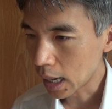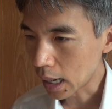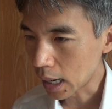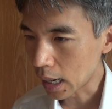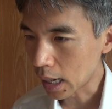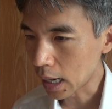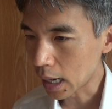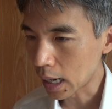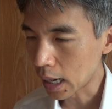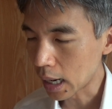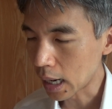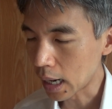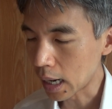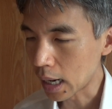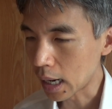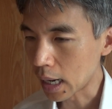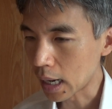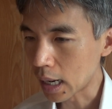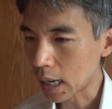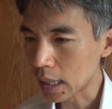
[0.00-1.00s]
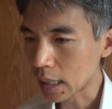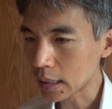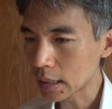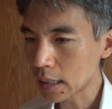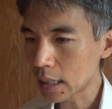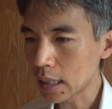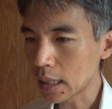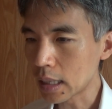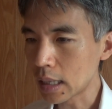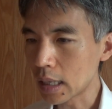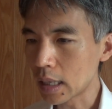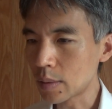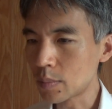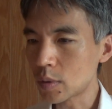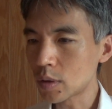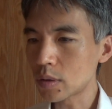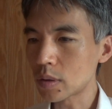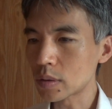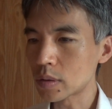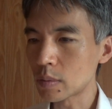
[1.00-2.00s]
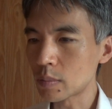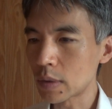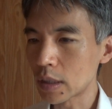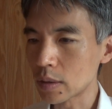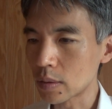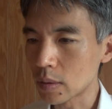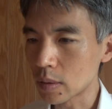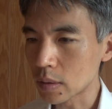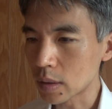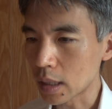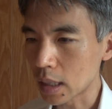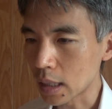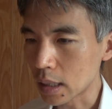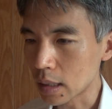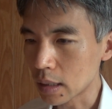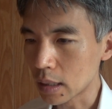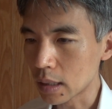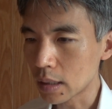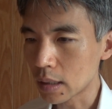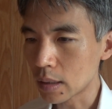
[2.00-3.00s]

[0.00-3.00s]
あで、えー、元妻の逮